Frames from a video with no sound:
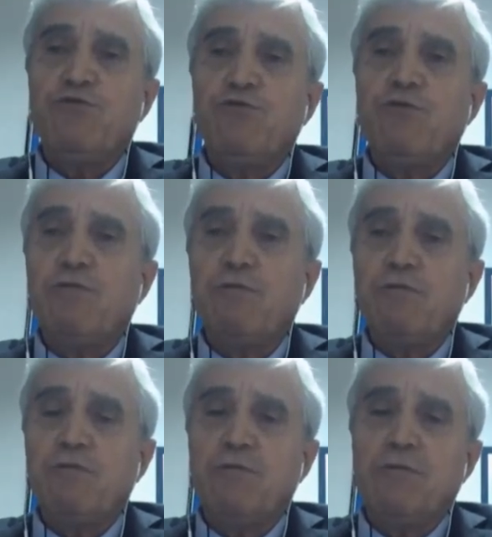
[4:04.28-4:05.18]
çok e,
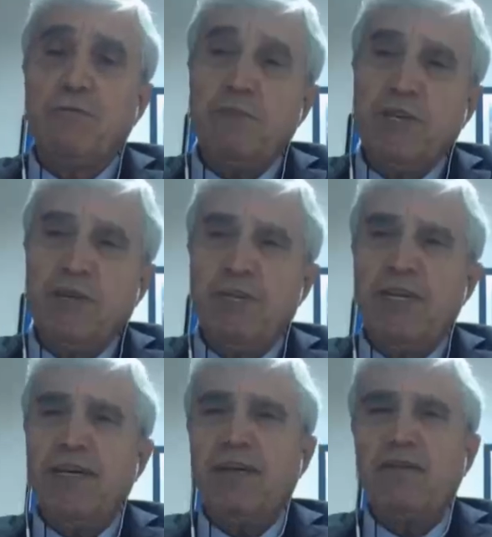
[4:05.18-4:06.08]
belki
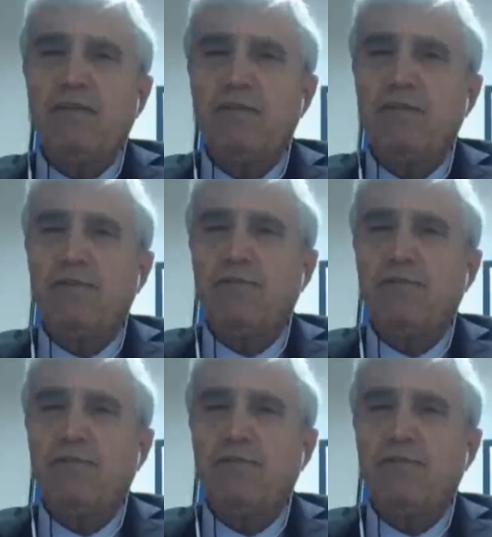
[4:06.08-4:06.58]
bilerek e,